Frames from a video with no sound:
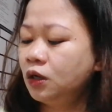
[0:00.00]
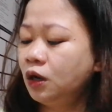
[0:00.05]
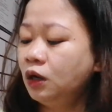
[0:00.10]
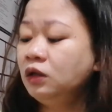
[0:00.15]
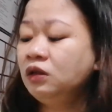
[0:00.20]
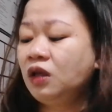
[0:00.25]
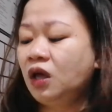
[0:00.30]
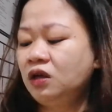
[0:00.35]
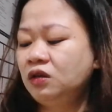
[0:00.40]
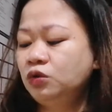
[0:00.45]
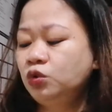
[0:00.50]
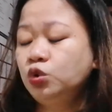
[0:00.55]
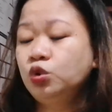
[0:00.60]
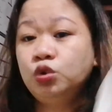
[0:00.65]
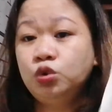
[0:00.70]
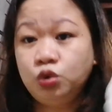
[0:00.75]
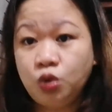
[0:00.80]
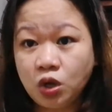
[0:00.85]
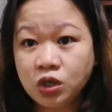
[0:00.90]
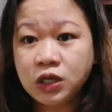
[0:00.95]
Oh, hindi.
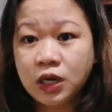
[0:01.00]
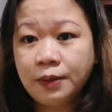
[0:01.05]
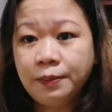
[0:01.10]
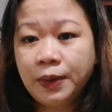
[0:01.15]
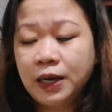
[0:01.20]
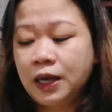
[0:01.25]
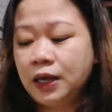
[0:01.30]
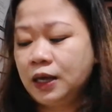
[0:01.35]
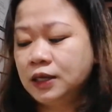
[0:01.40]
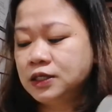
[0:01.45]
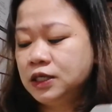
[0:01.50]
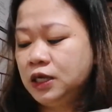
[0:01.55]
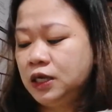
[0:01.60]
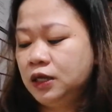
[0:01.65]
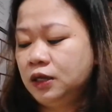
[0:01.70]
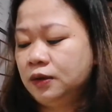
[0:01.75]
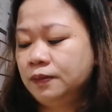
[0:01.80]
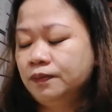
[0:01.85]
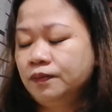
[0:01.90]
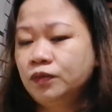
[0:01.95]
Dos lang pala, as
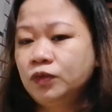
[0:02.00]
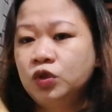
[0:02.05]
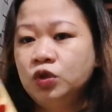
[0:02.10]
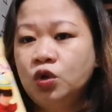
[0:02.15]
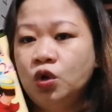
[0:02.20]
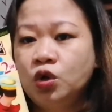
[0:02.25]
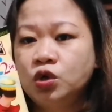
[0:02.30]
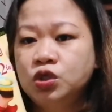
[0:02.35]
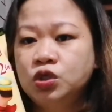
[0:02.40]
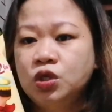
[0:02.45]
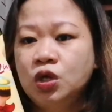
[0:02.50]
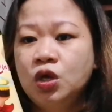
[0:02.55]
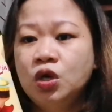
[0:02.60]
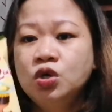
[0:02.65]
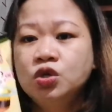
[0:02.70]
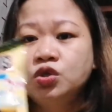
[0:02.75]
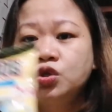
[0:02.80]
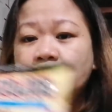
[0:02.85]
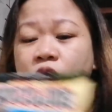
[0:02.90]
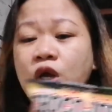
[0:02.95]
in. Dos.
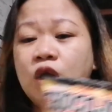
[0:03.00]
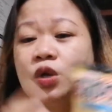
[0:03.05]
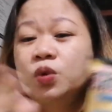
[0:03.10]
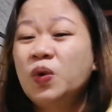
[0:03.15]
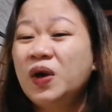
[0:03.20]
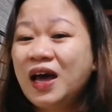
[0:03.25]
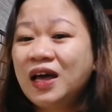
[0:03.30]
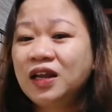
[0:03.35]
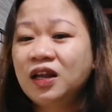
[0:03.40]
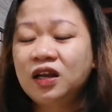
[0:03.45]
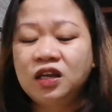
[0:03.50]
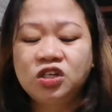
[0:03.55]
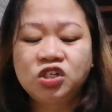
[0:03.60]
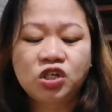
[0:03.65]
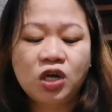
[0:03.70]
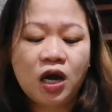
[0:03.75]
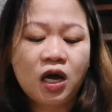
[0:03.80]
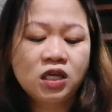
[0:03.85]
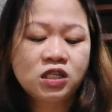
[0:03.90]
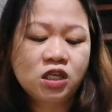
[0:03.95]
So, ngayon, wala na rin
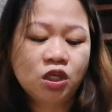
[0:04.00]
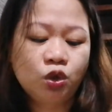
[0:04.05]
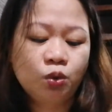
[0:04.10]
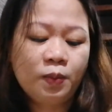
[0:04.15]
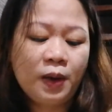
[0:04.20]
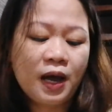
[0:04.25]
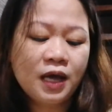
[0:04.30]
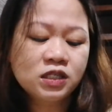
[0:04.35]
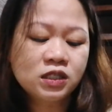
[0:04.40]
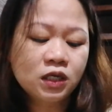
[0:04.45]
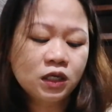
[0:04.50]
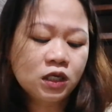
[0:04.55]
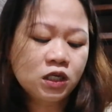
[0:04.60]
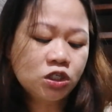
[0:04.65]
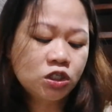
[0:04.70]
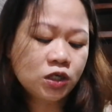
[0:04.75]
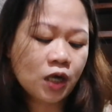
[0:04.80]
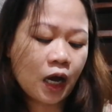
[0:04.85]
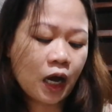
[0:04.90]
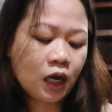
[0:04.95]
siya kasi tumaas na
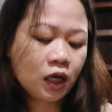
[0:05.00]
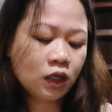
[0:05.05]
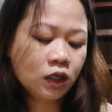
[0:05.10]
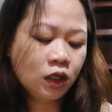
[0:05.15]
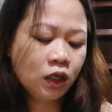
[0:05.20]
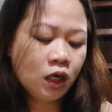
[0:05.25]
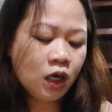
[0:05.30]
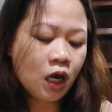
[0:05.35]
rin siya.